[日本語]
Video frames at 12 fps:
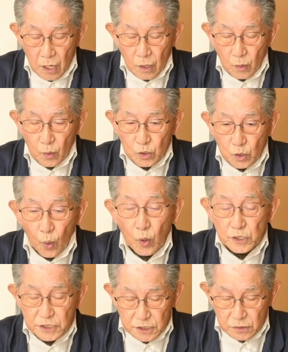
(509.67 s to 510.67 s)
これ動
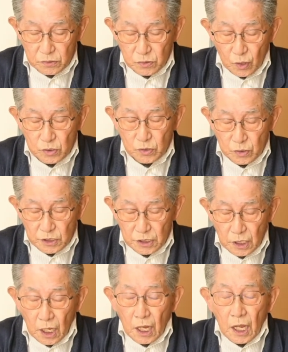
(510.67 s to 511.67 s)
視、動くと
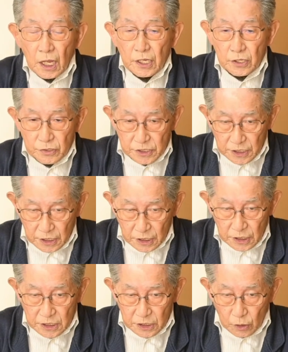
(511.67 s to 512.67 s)
いう字に
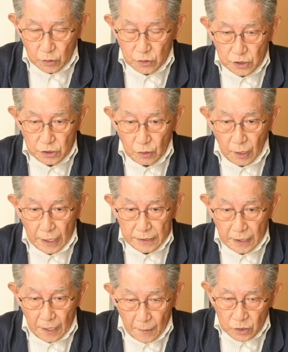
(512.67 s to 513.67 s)
視力の視を書いて
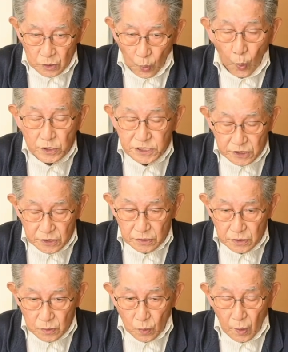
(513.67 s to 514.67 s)
ね、動視ってい
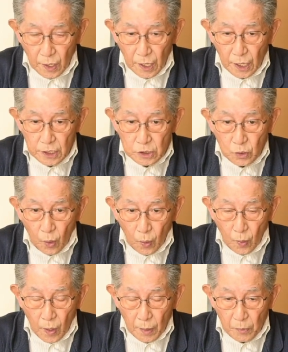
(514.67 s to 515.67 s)
うの動かないと
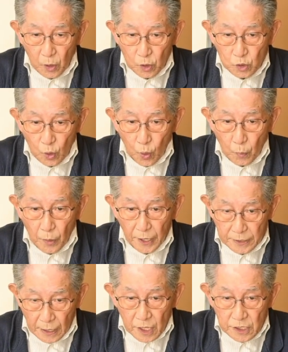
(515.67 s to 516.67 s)
獲物と思えない。